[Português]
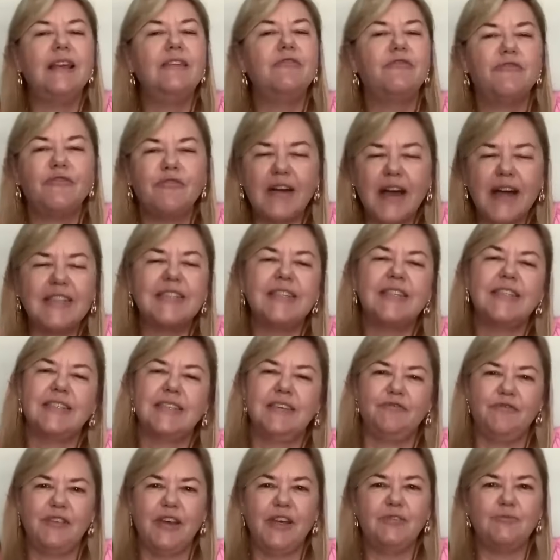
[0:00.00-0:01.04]
ele faz esse
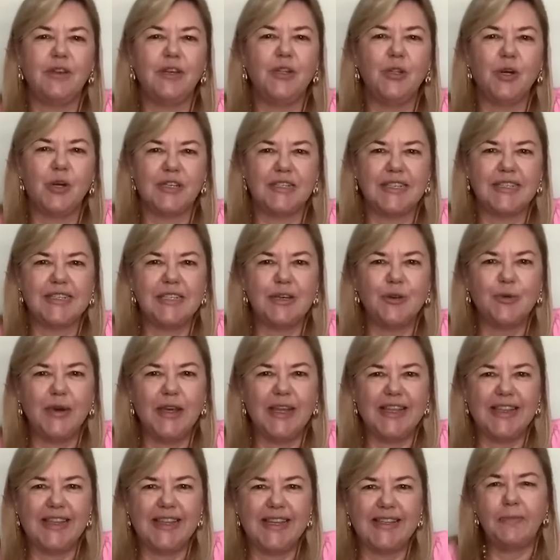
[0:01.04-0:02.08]
efeito em nossa
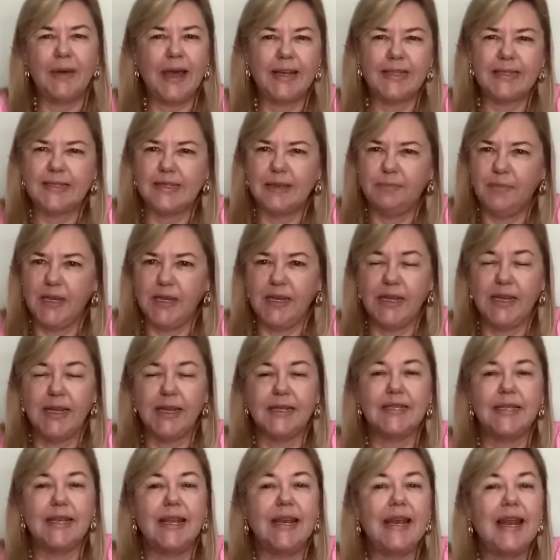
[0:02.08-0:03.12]
silhueta. Essa,
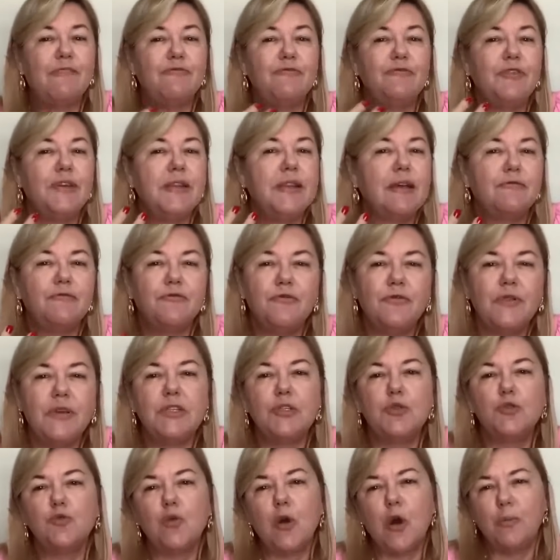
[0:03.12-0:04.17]
meninas, ele afina
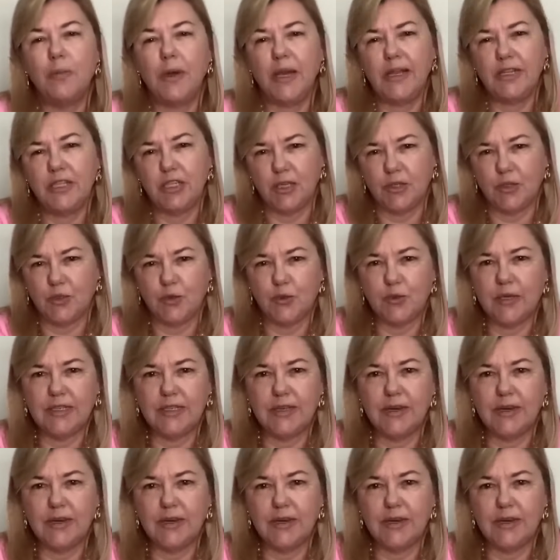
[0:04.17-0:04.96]
visualmente a sua